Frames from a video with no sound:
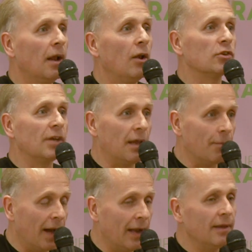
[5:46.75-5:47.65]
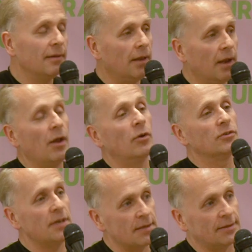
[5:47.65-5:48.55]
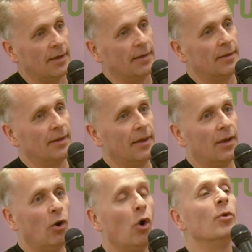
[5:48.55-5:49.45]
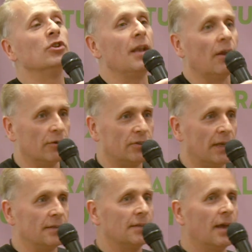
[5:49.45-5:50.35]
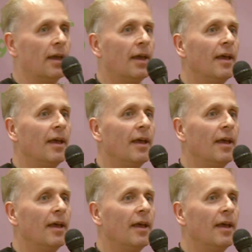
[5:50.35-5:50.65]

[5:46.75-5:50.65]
Los animales tienen conciencia. ¿Cómo tienen conciencia?